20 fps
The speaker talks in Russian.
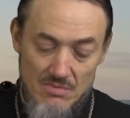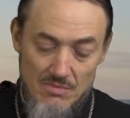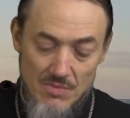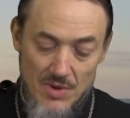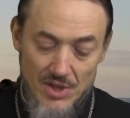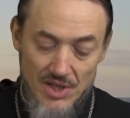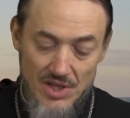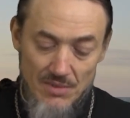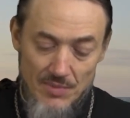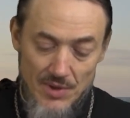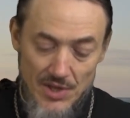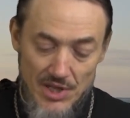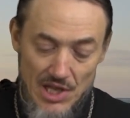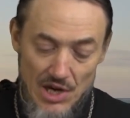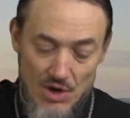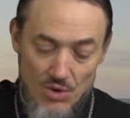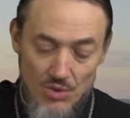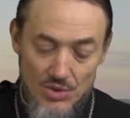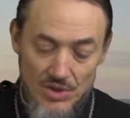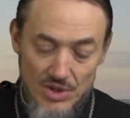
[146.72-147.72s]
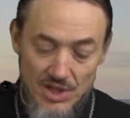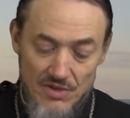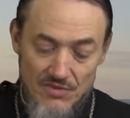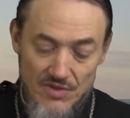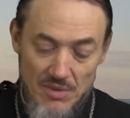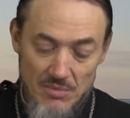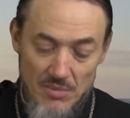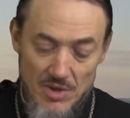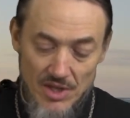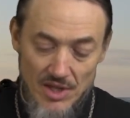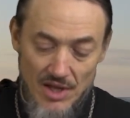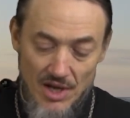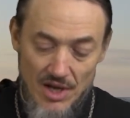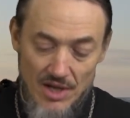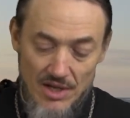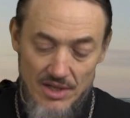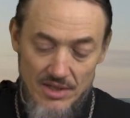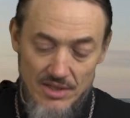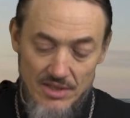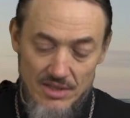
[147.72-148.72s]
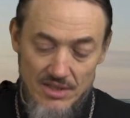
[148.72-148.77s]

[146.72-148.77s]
предопределенные времена